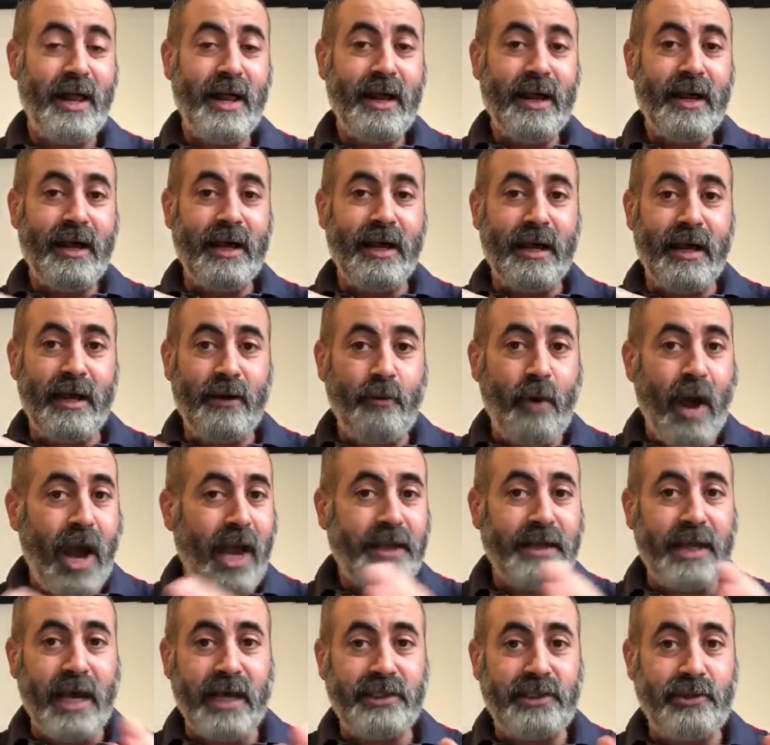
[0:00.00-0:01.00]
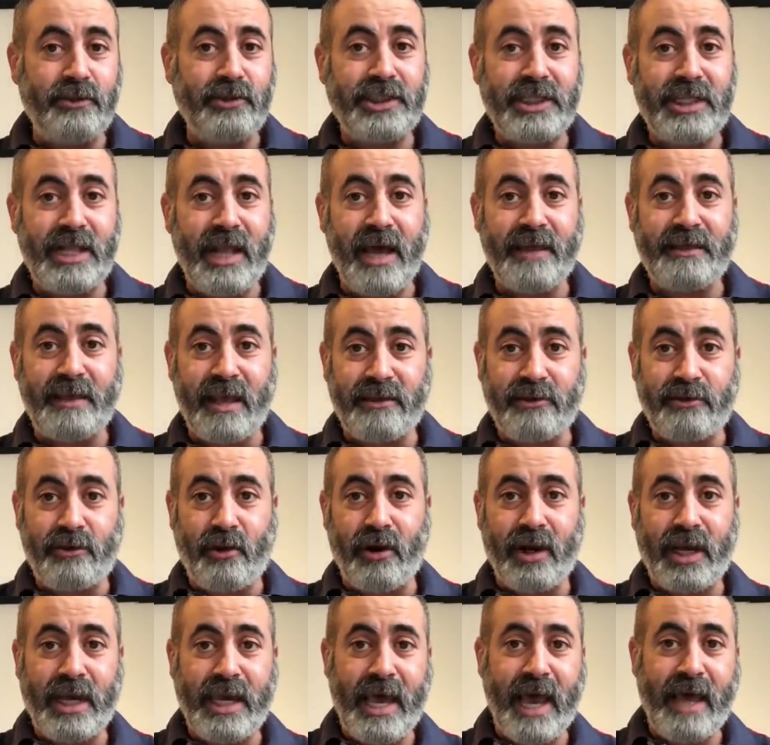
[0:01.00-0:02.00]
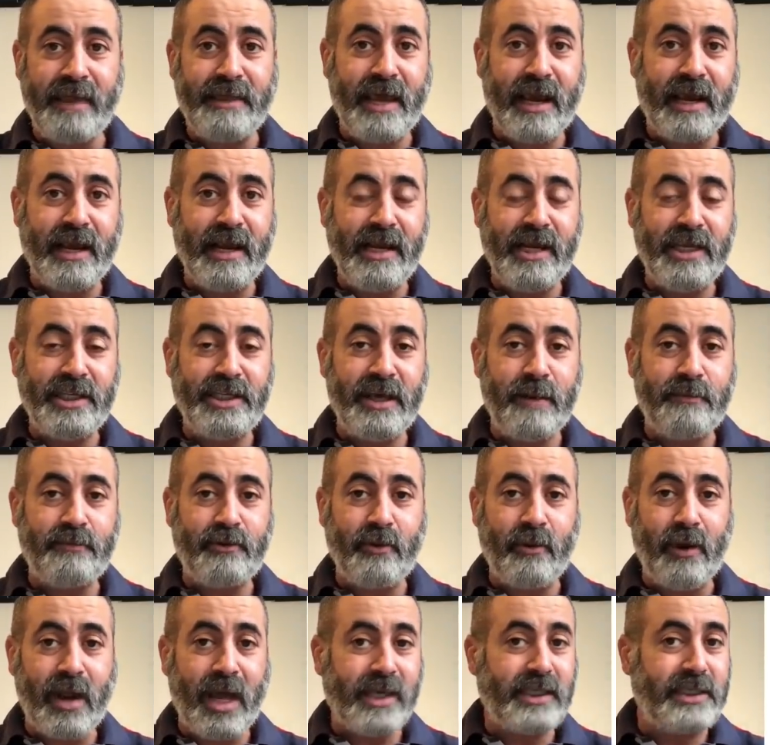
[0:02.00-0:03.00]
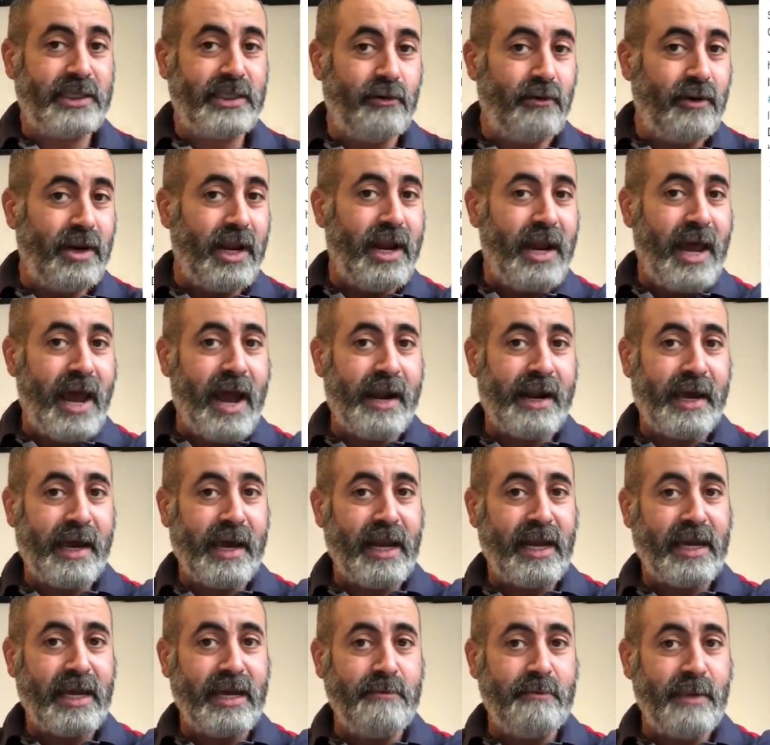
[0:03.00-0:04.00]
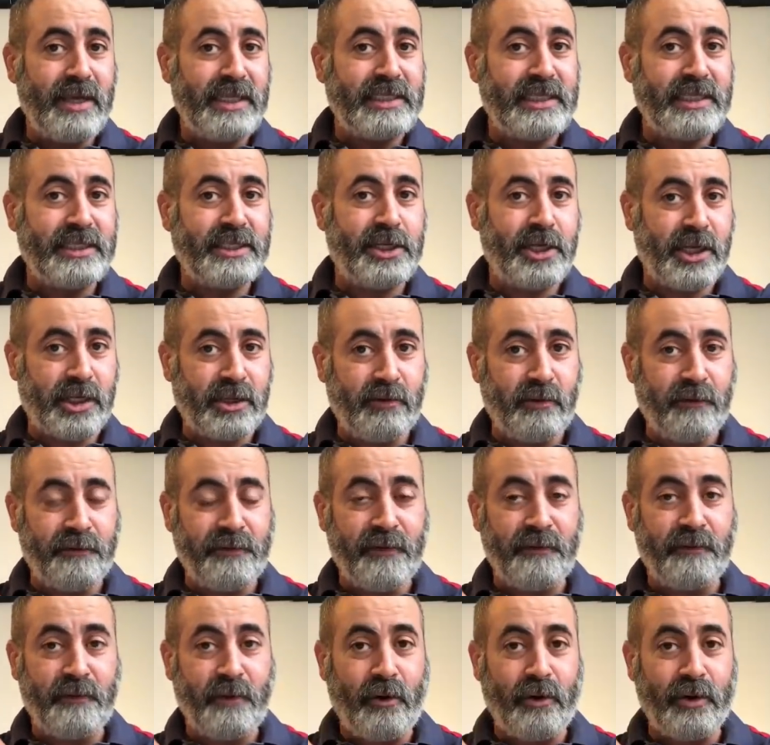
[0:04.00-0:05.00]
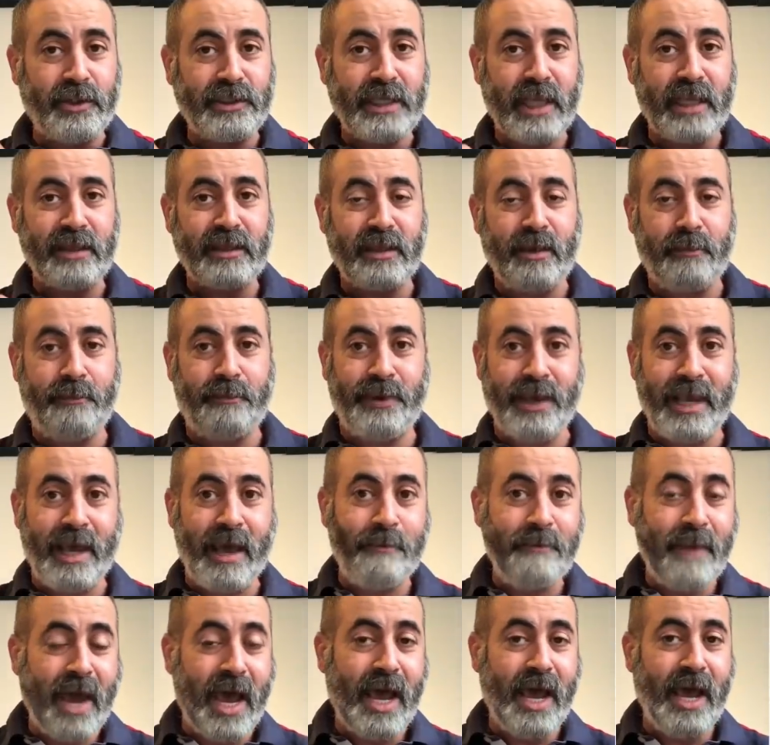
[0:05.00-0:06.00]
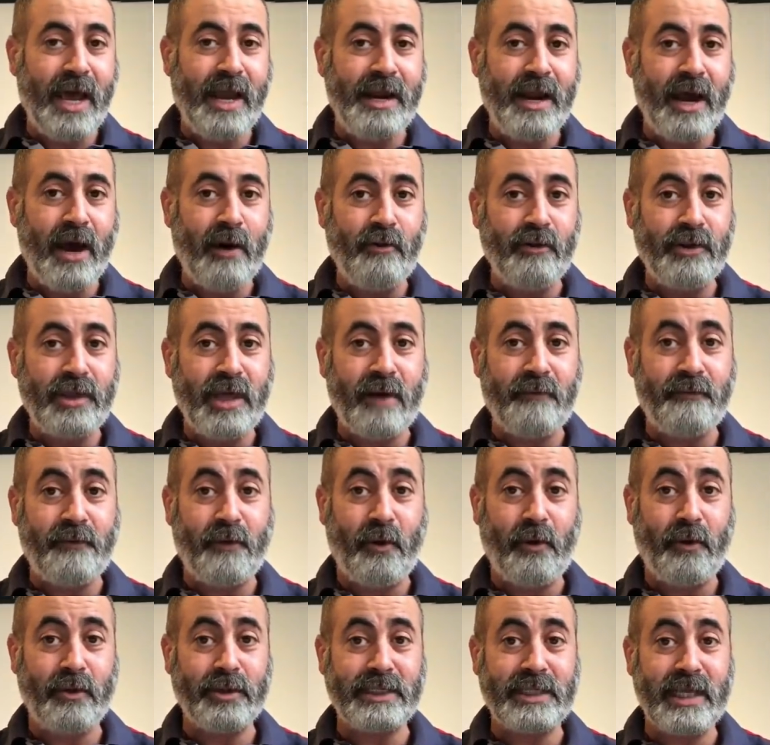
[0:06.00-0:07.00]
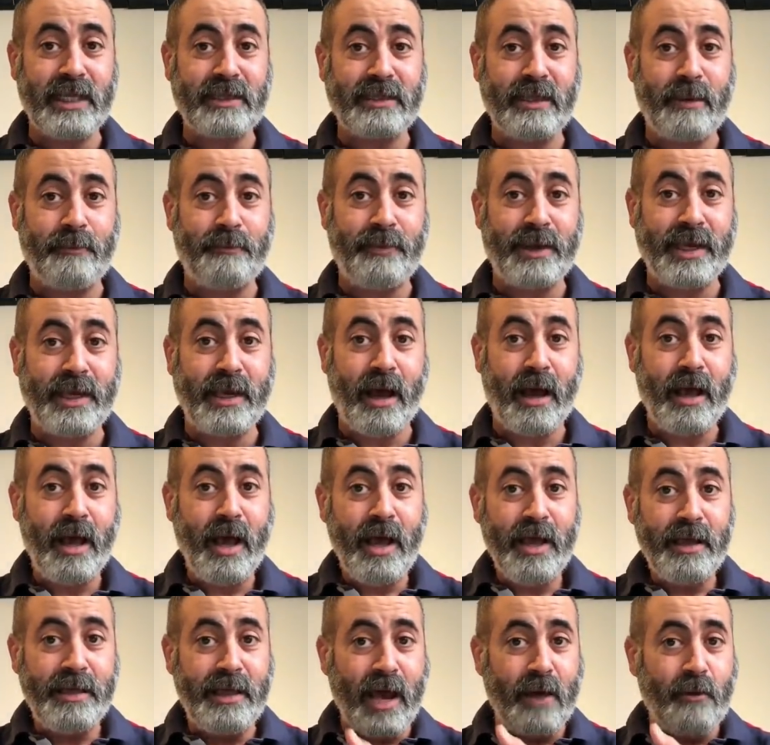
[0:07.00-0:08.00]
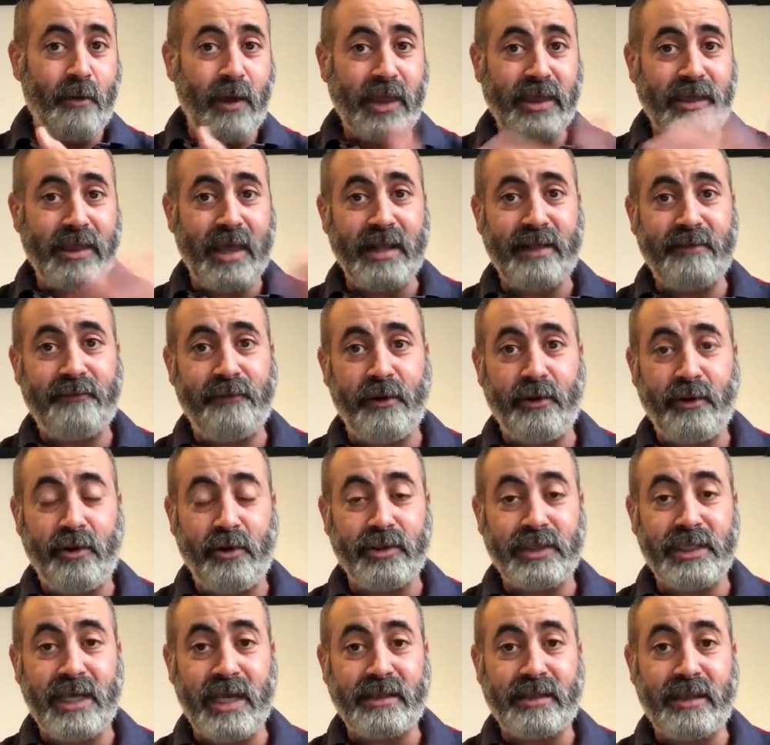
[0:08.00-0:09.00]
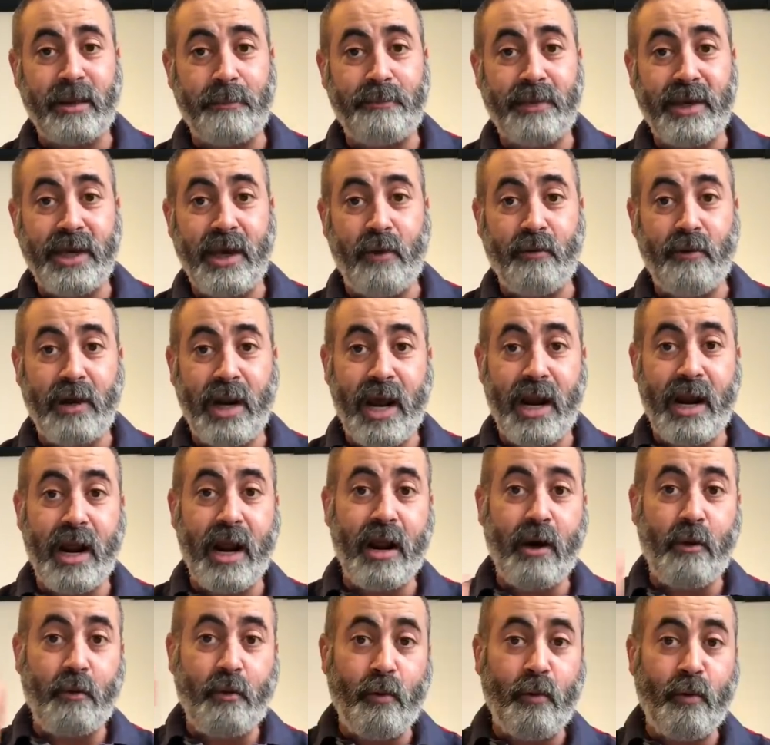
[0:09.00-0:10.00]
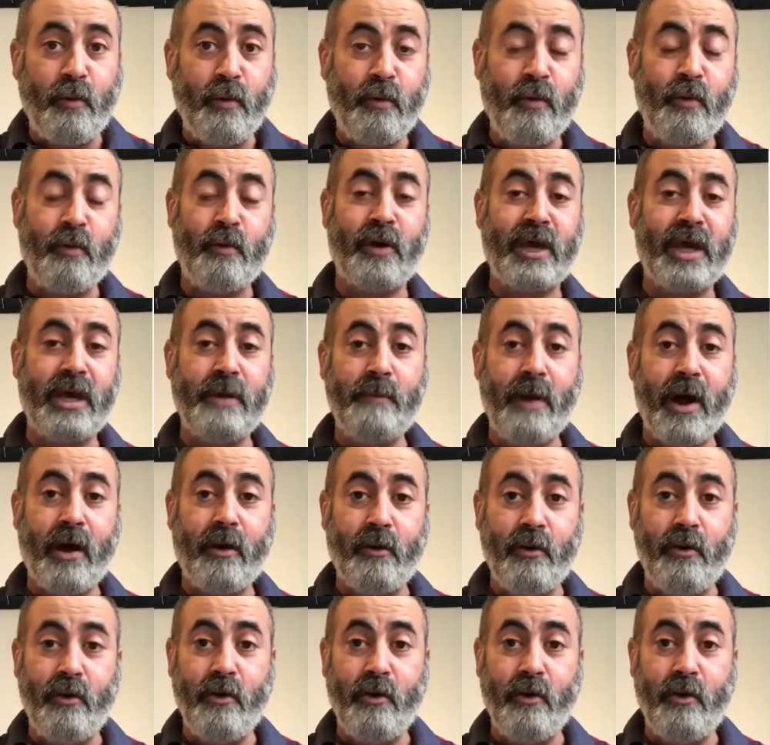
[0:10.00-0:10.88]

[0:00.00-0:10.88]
آه، واحده زوج ثلاثه التركي هذاك اللي جابته لازيو للان غير كيما شتو في الفحوصات الطبيه مع انه دار فحوصات طبيه دار واحد ثلاث فحوصات طبيه ولا لا لا وكيما نقولوا